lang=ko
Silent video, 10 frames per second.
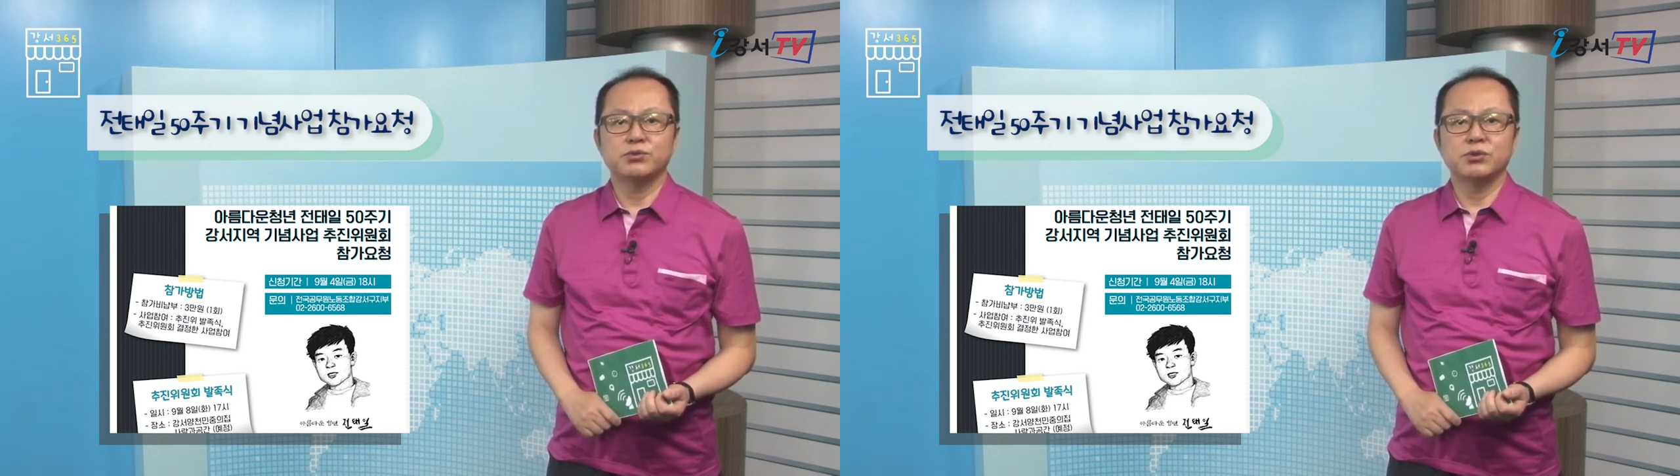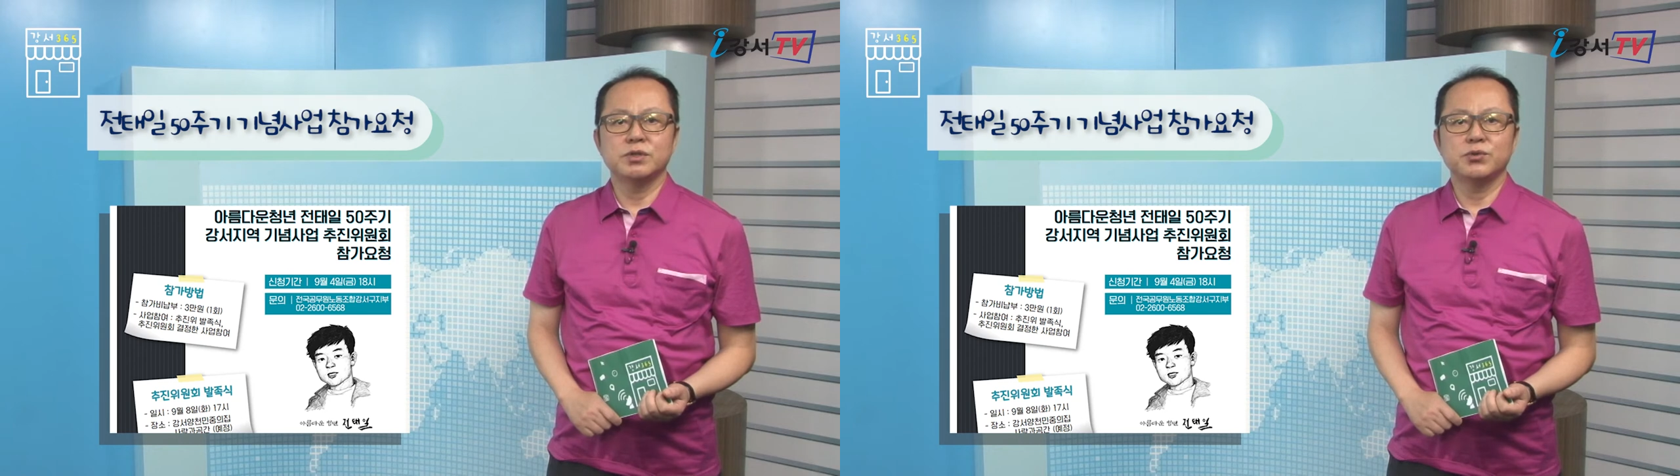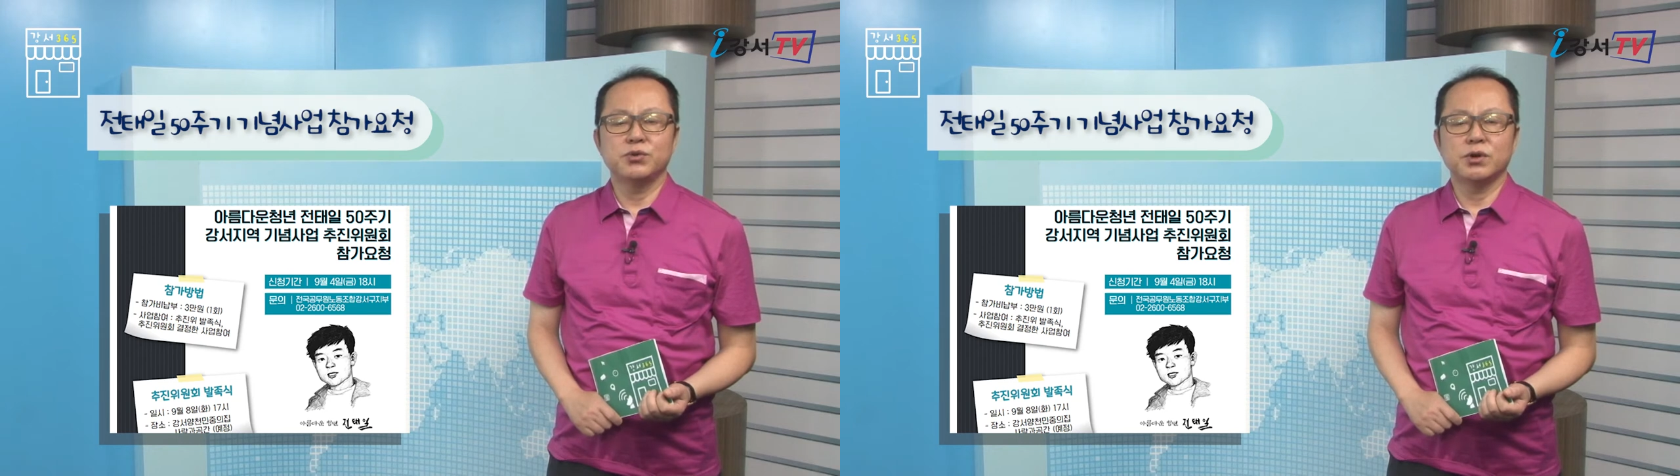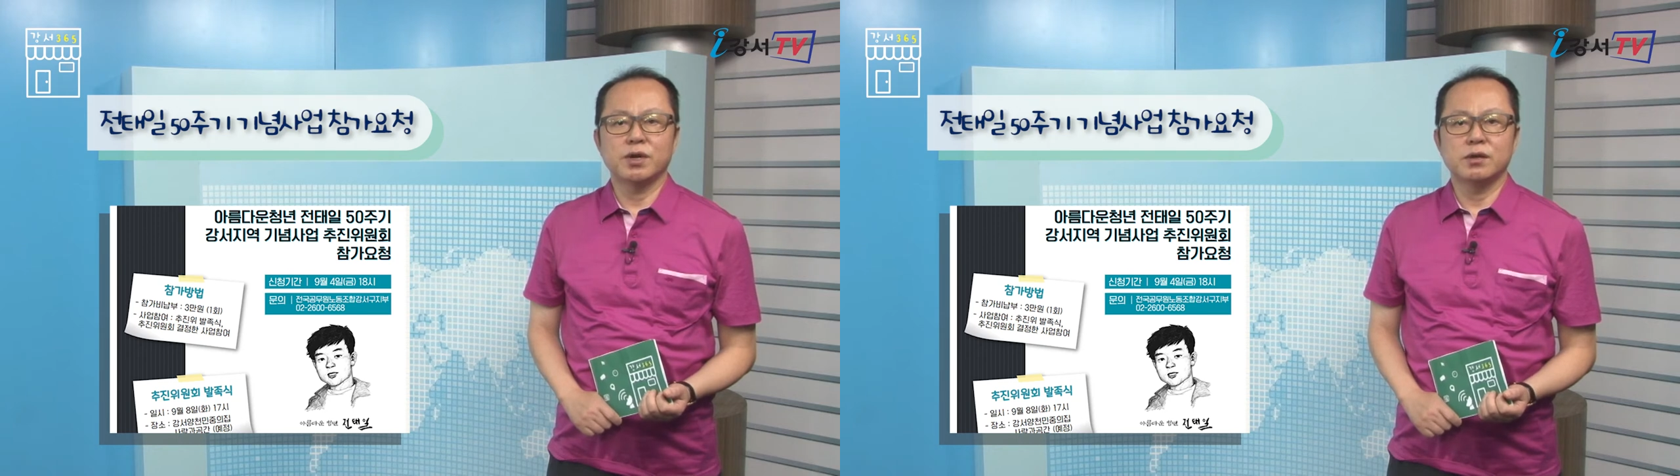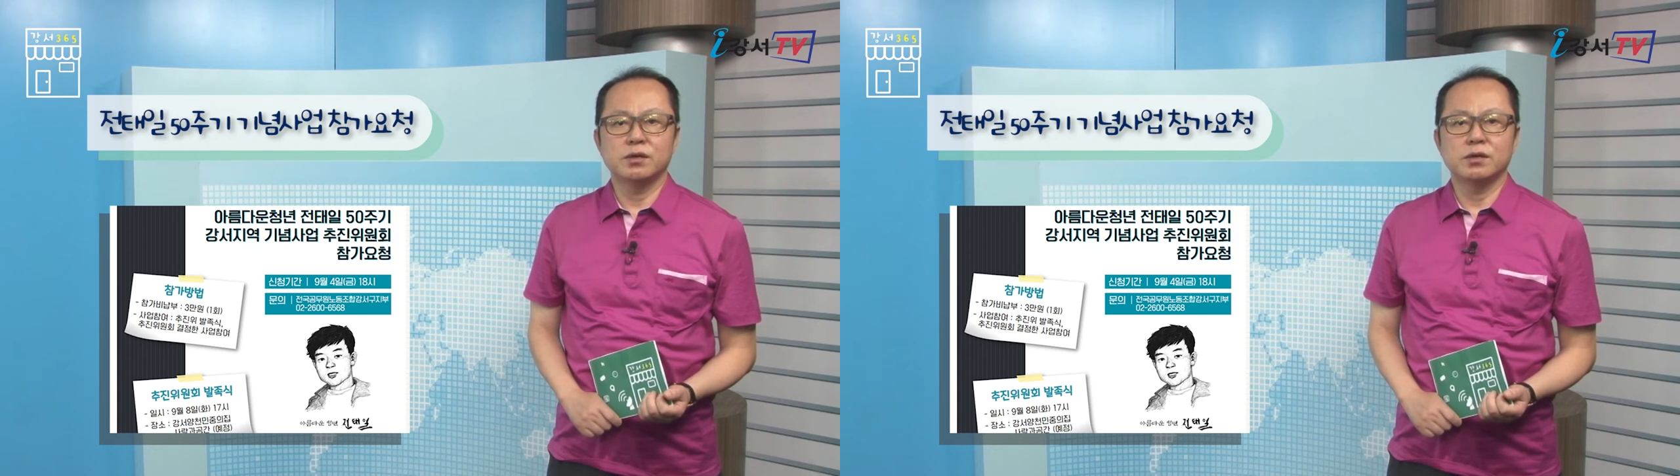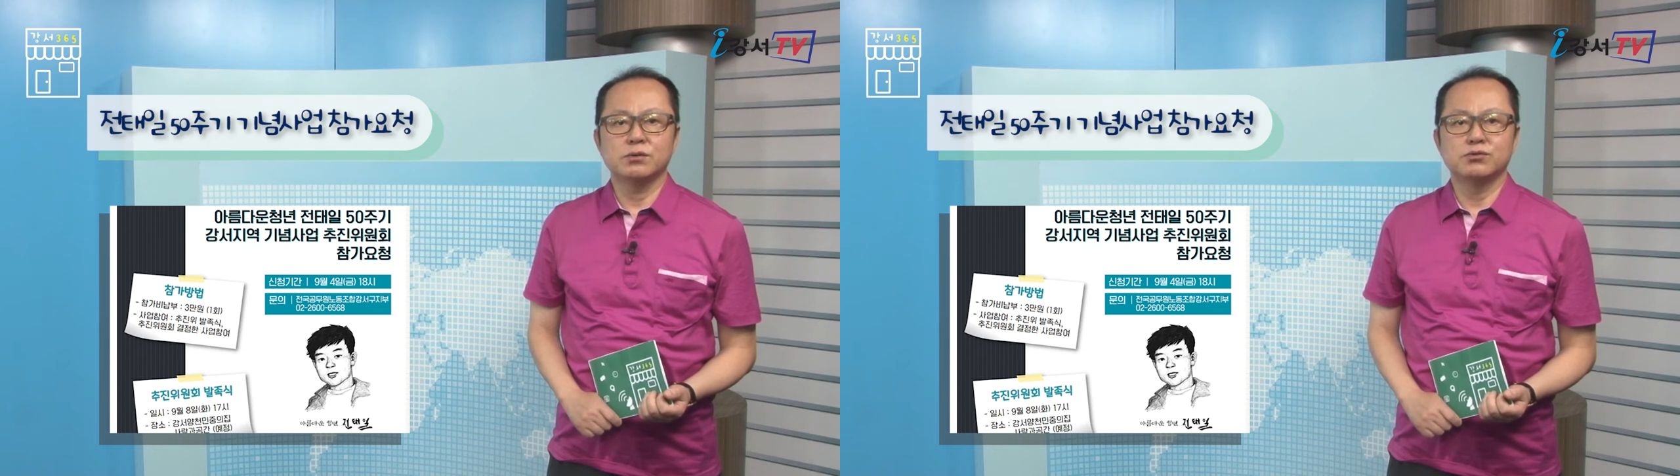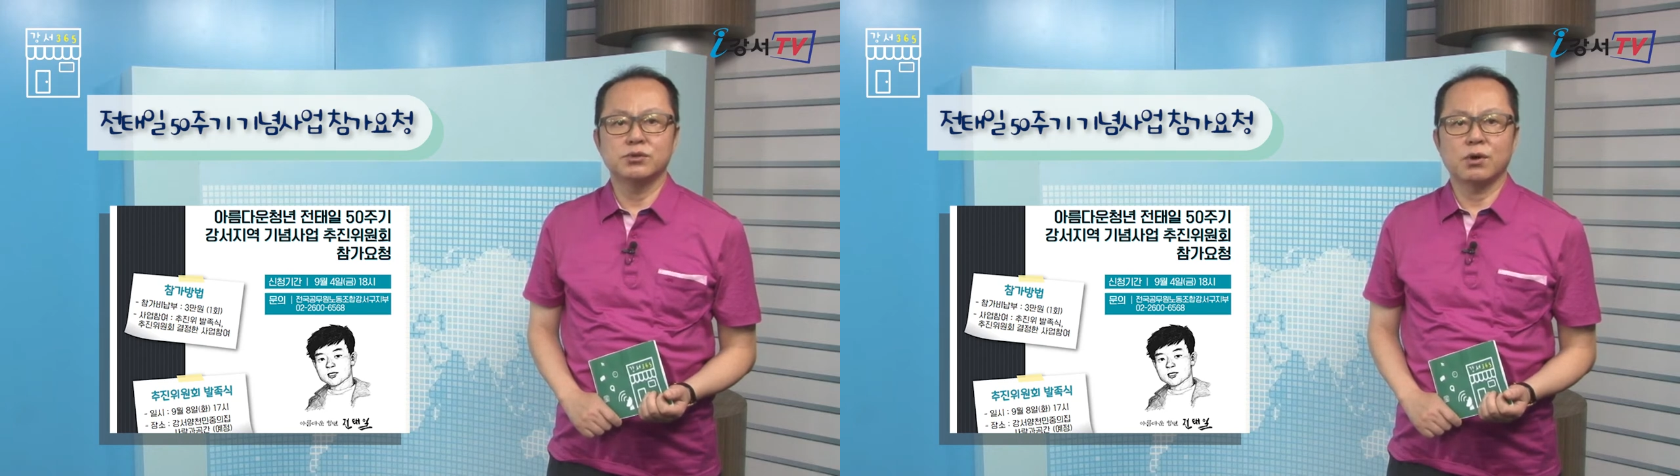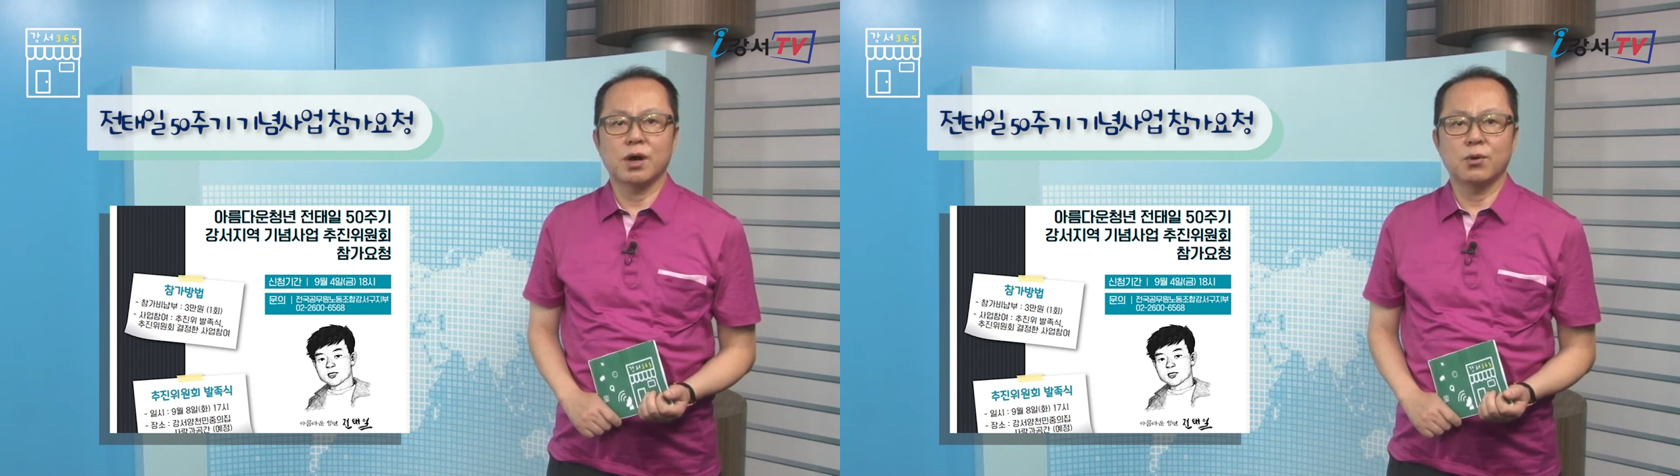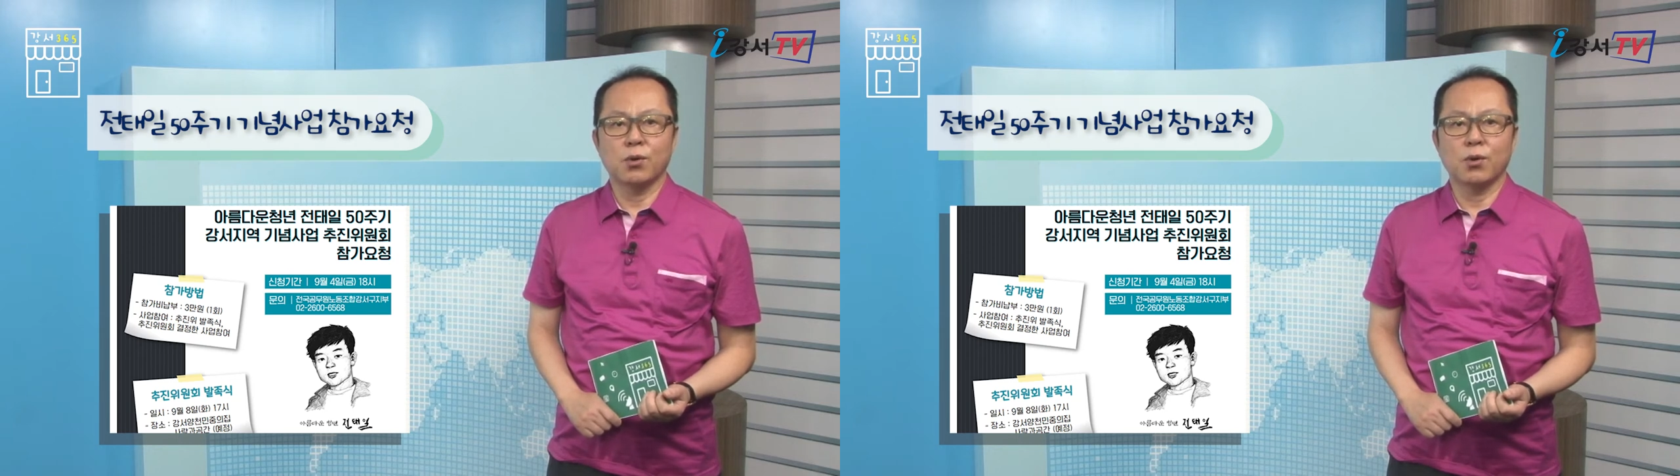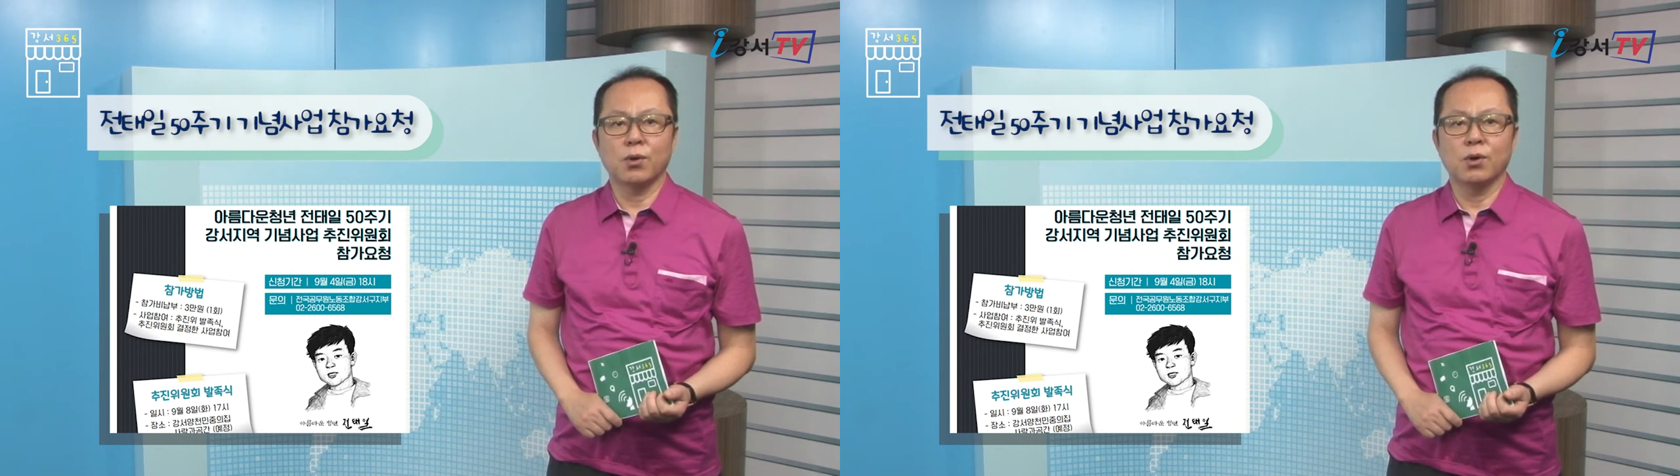추진위원회를
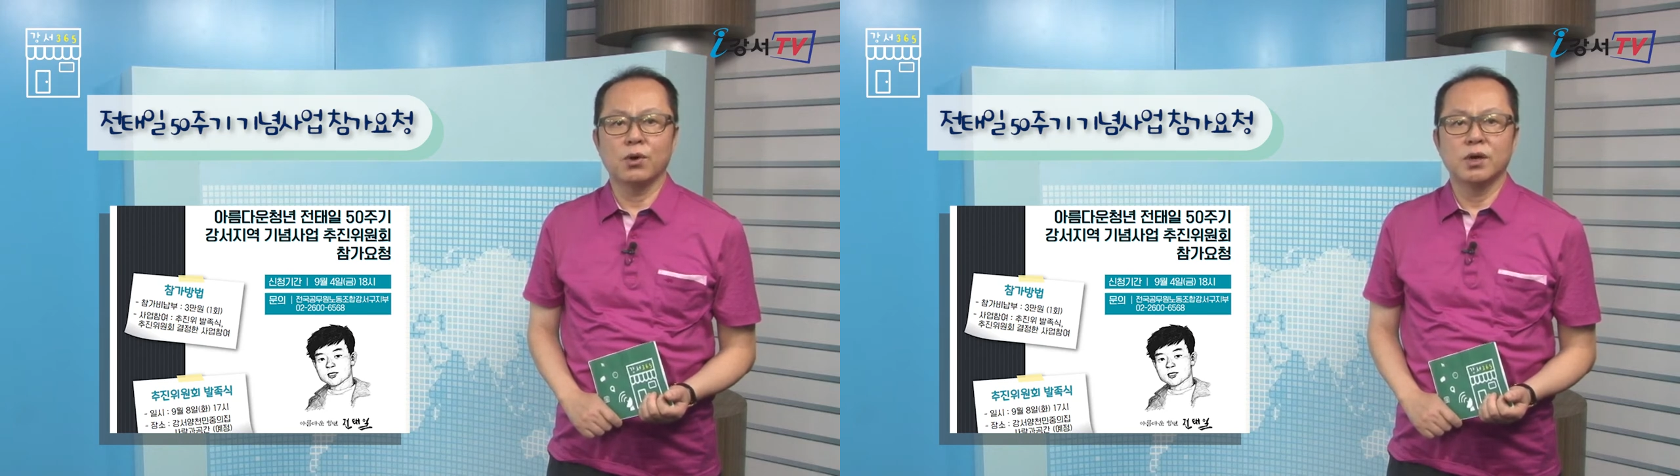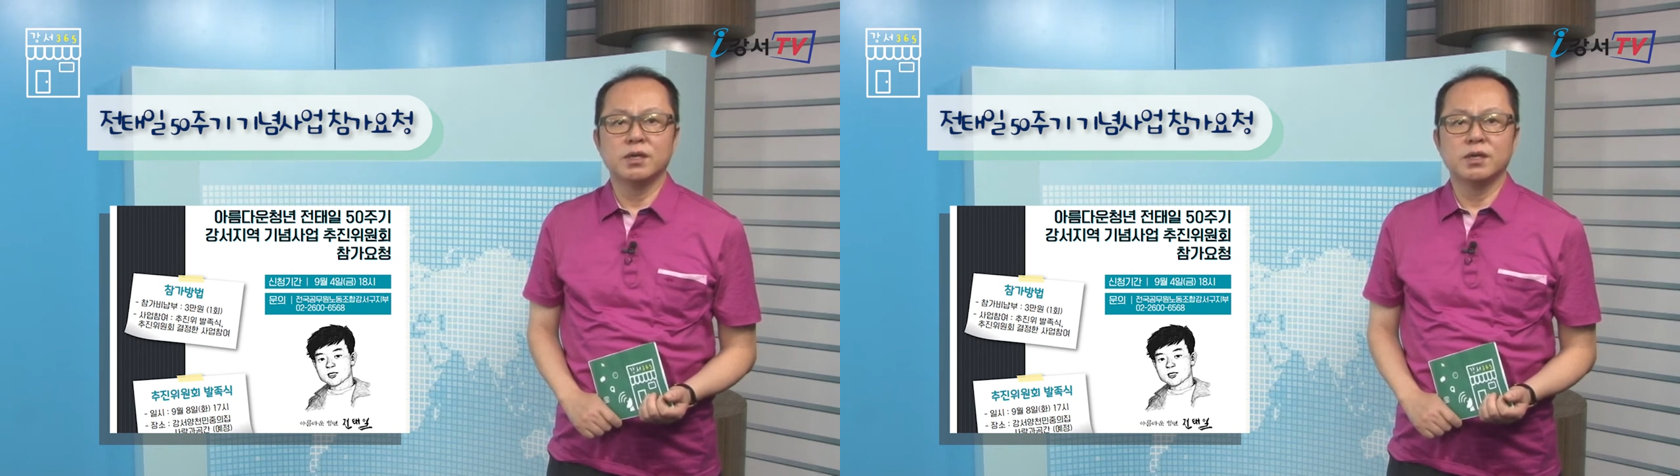구성하고